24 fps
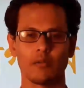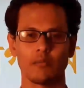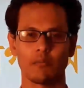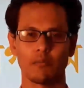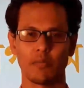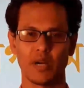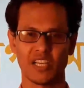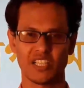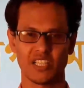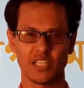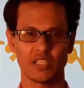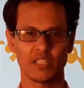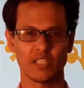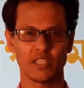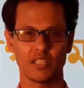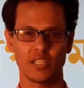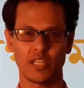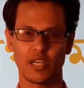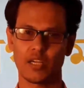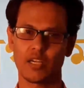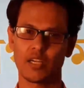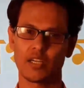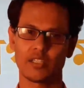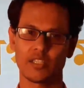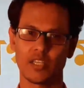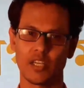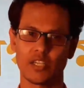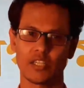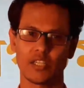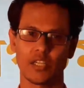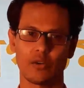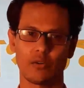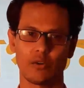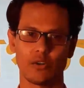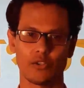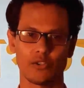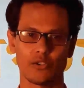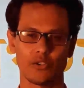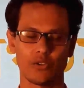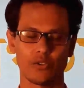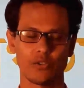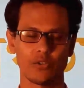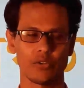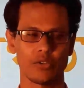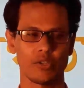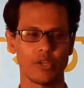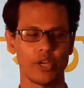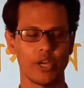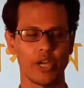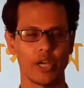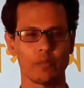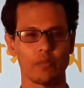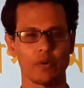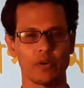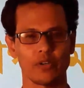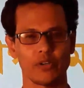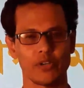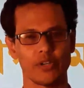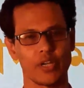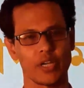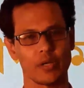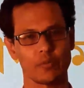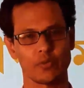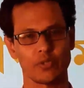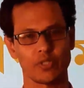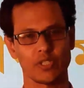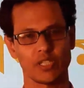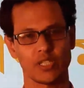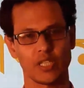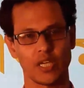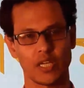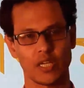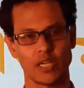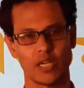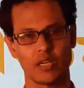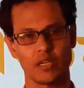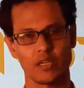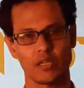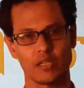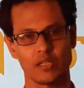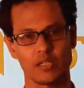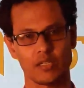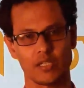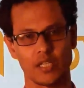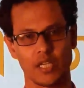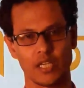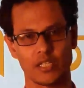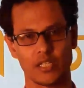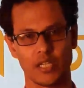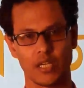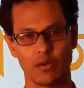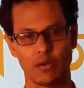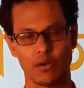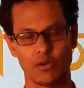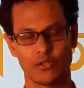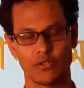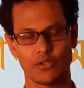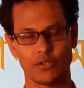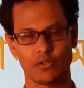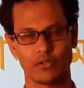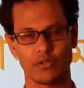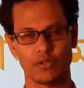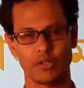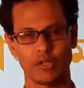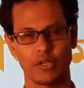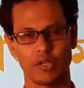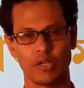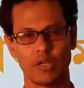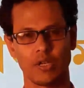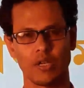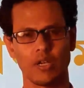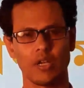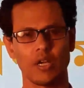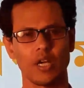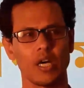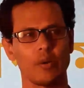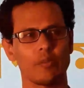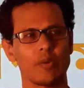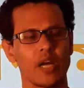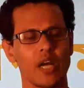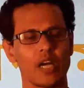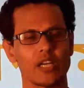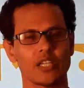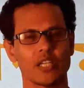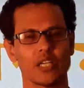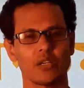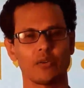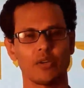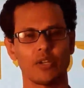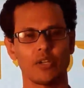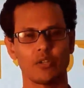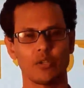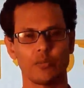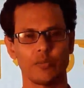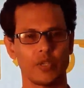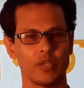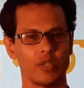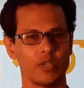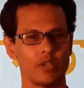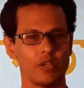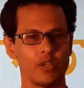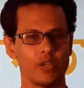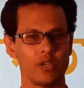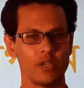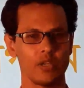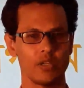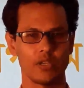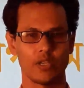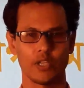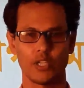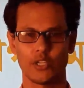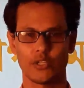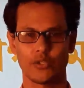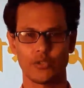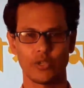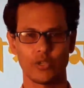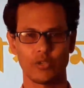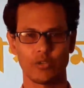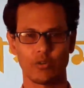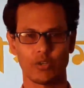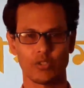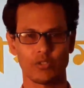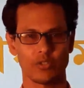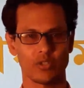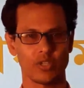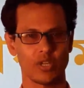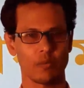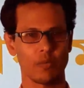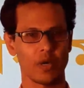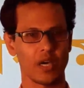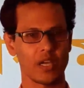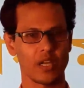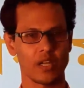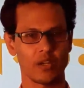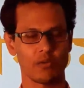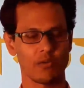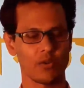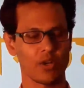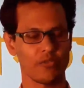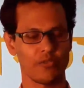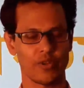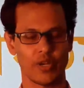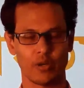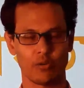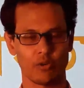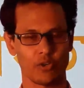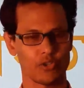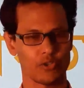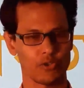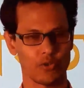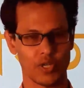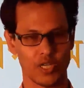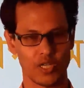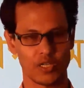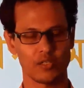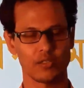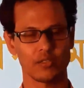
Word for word: বাসাতেই থাকার চেষ্টা করছো এবং নিরাপদে থাকার চেষ্টা করছো আমরা আশা করি তুমি নিশ্চয়ই অযথা বাইরে ঘোরাফেরা করছো না